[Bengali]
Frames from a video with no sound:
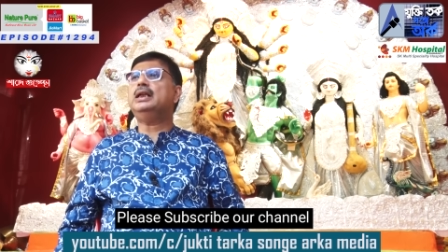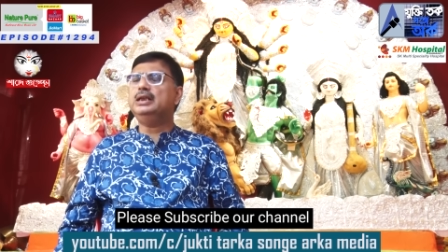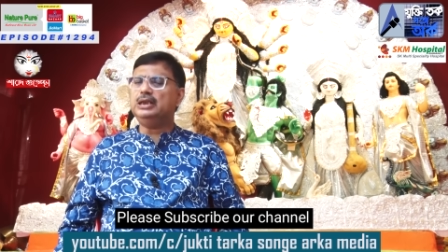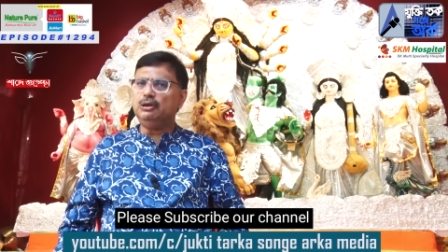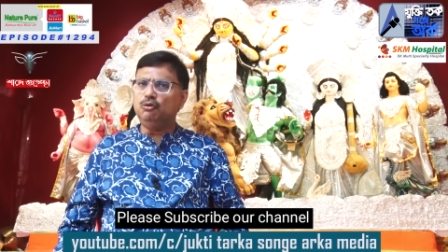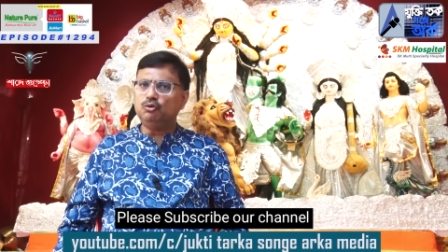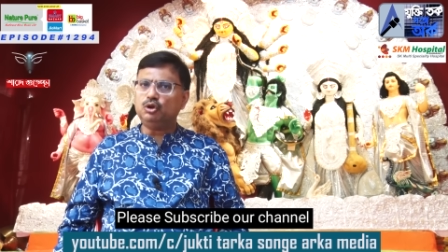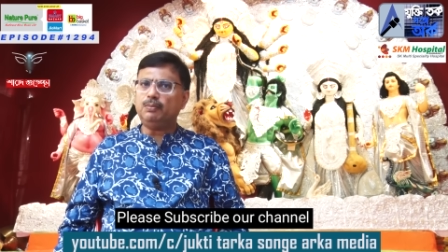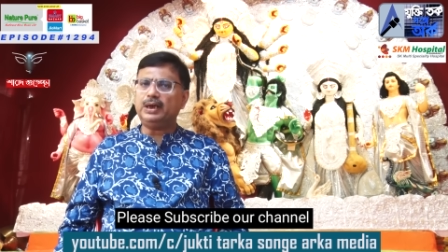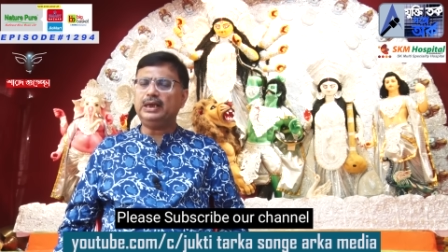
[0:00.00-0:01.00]
তার নিজের
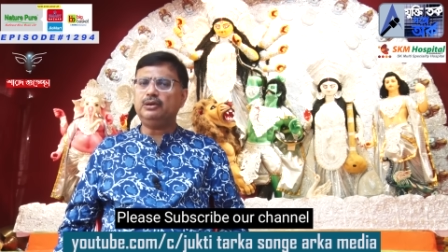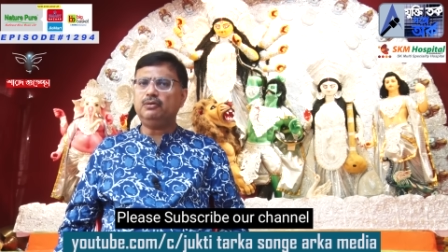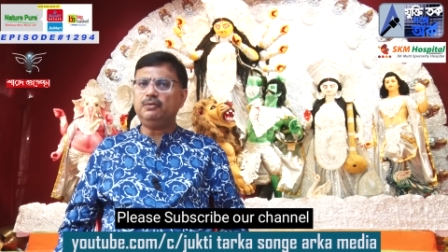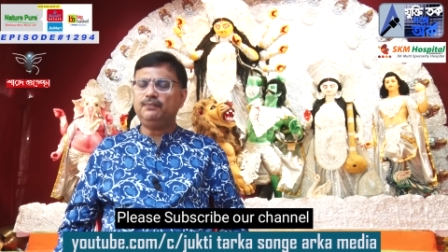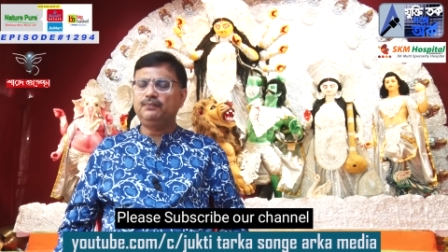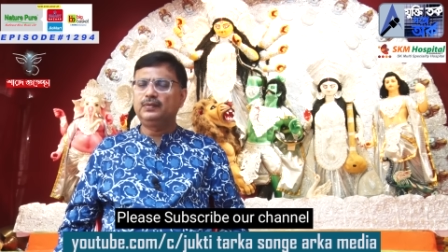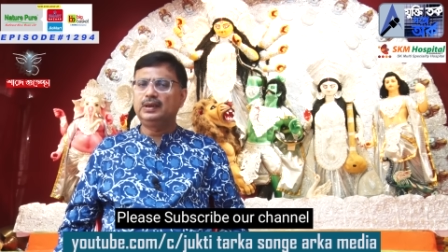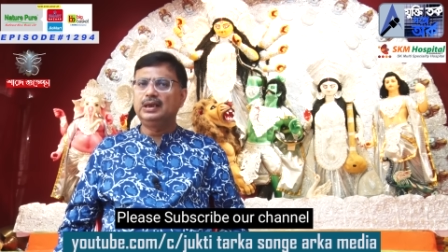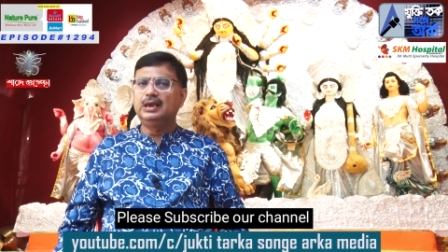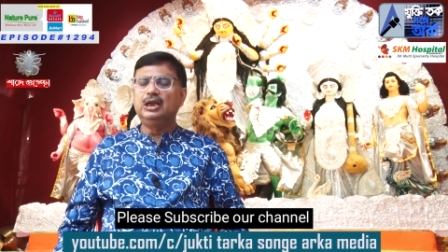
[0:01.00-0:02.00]
লোকসভা কেন্দ্র
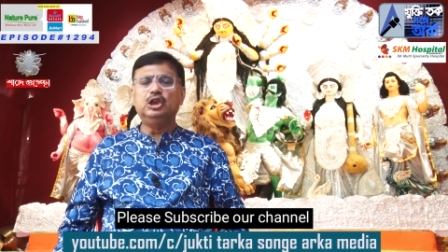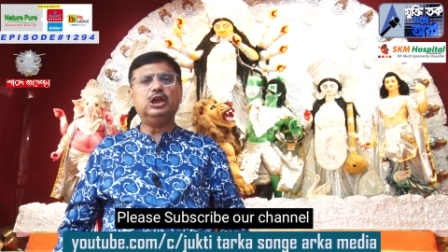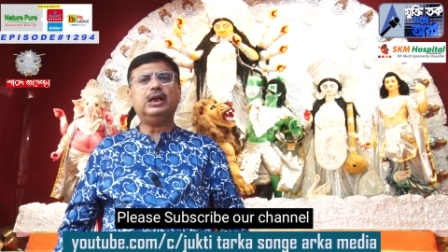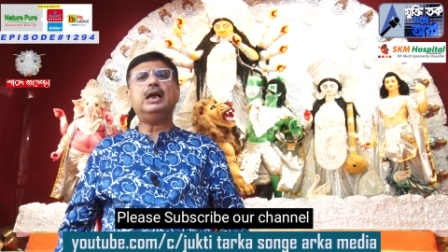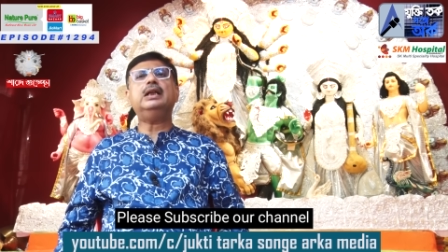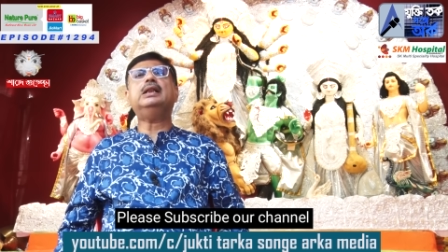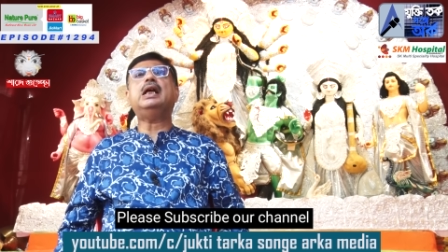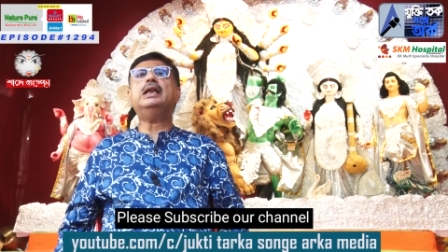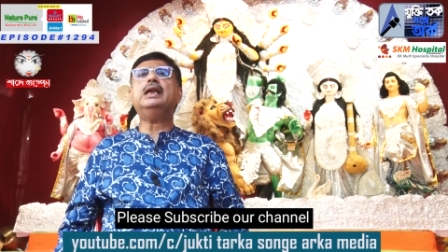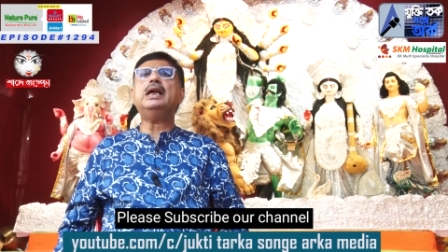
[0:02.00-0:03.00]
সেখানে
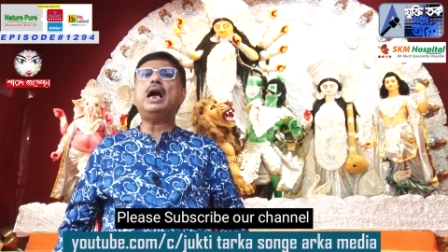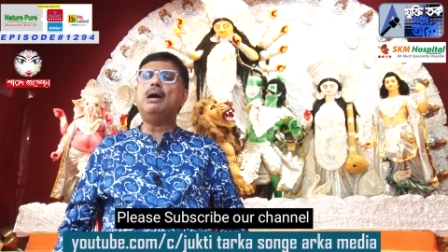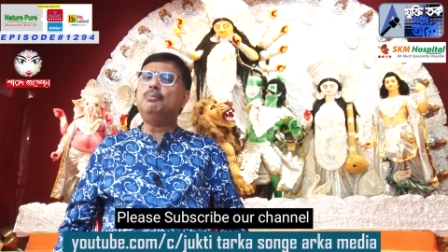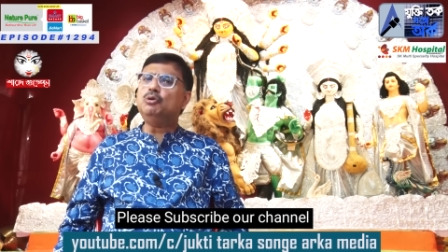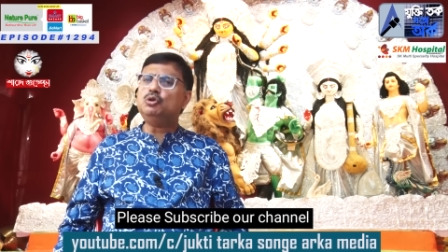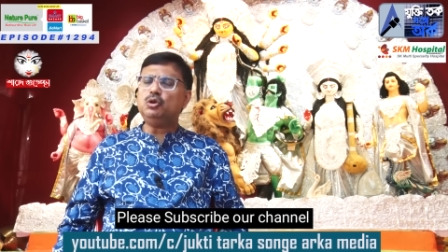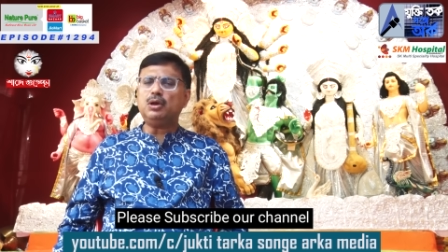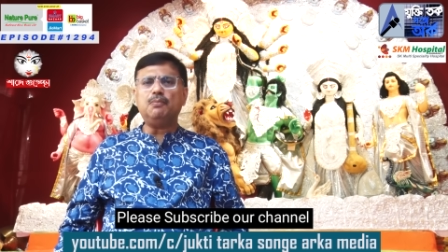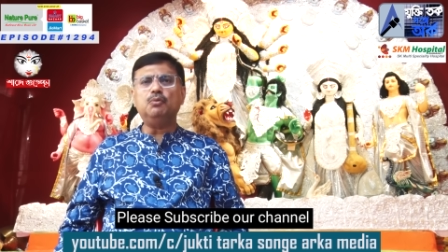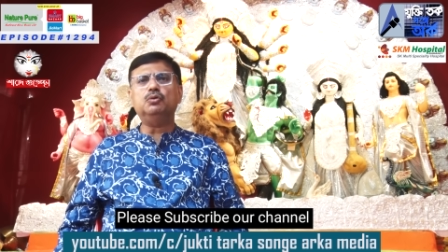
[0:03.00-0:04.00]
দাঁড়িয়ে
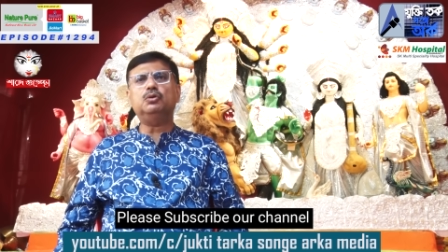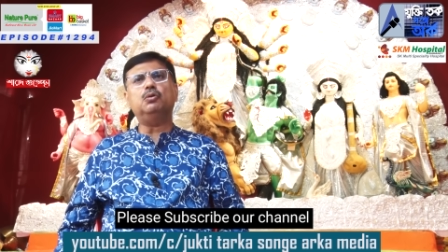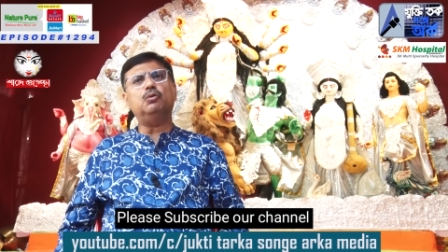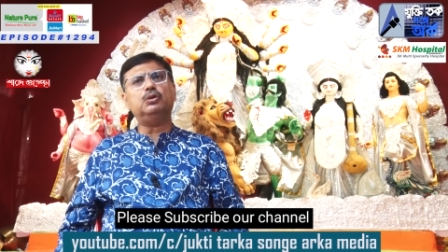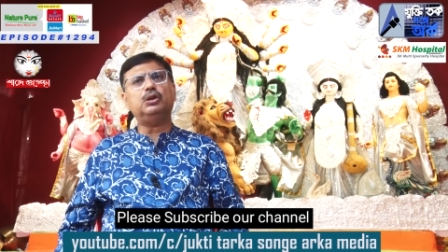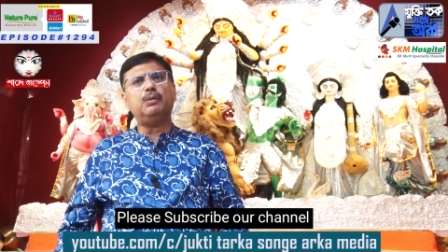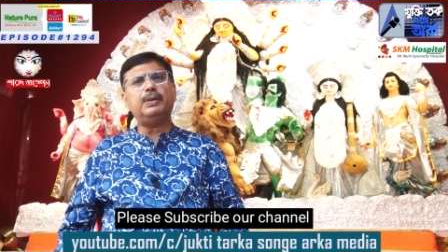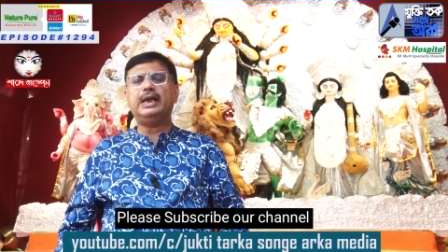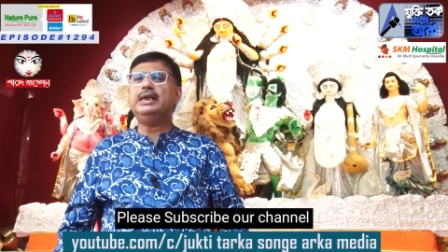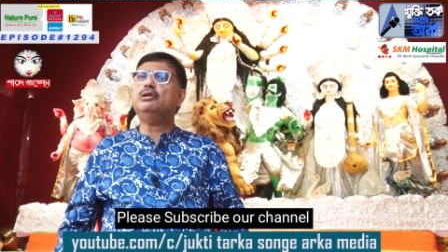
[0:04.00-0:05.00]
আবর্জনা মুক্ত করতে
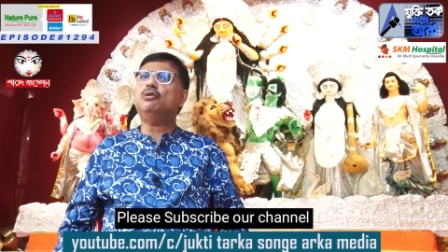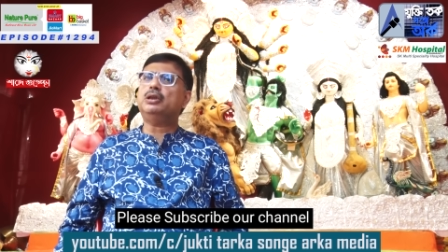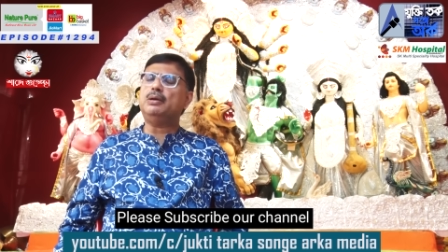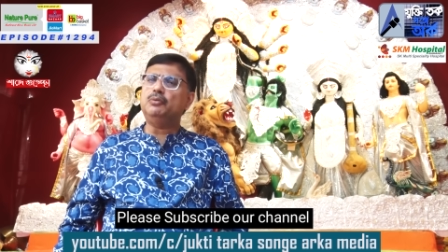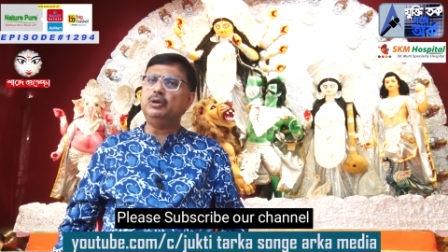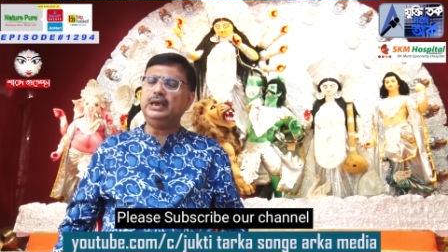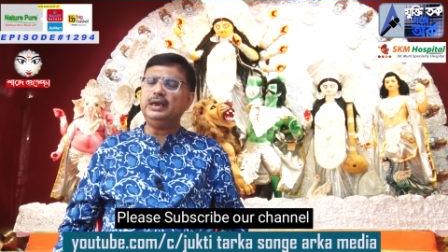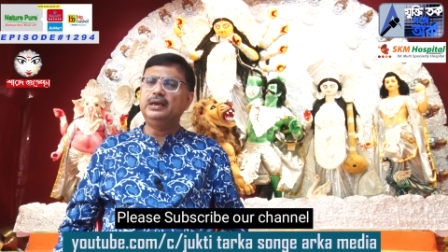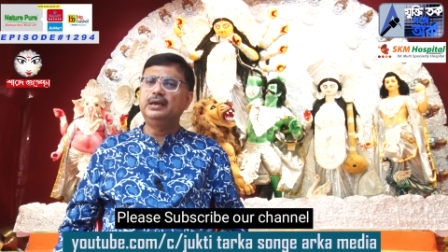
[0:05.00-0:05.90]
হবে এই কথা বলে